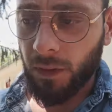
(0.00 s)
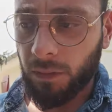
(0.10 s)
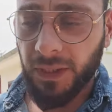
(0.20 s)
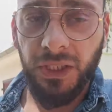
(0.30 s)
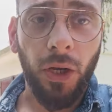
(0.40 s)

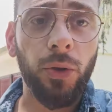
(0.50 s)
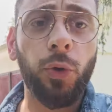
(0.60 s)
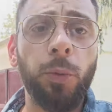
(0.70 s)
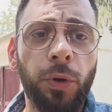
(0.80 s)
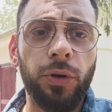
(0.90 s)
on va dire
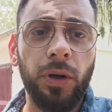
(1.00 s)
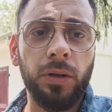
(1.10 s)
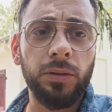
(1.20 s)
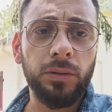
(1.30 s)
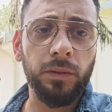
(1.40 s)
entrepreneur,
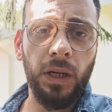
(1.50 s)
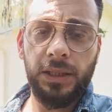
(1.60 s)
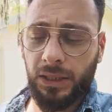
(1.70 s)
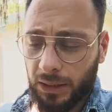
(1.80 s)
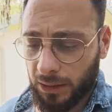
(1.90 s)
voilà,
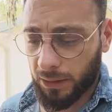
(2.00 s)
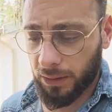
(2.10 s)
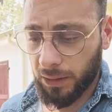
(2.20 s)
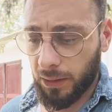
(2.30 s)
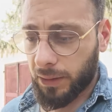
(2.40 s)
c'est des
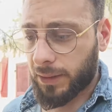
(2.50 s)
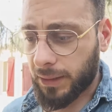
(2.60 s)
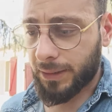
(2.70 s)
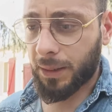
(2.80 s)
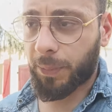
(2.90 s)

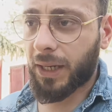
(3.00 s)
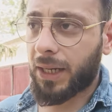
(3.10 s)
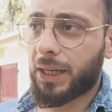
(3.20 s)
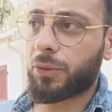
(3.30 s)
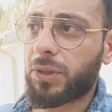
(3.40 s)
c'est n'est
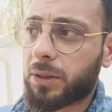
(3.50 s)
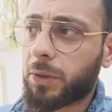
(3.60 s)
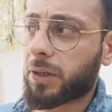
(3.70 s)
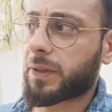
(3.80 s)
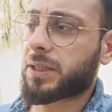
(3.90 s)
pas
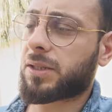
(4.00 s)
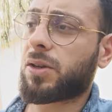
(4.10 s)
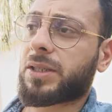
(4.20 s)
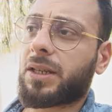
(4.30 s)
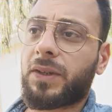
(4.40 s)
uniquement
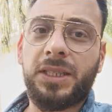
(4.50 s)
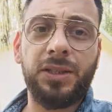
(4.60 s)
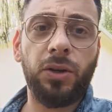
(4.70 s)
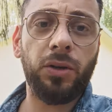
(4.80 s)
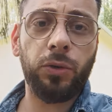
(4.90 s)
investisseur, c'est
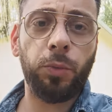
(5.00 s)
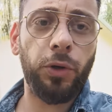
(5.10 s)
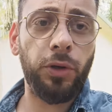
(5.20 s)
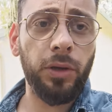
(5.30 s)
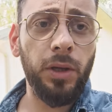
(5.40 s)
investisseur et
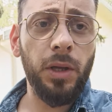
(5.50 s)
entrepreneur.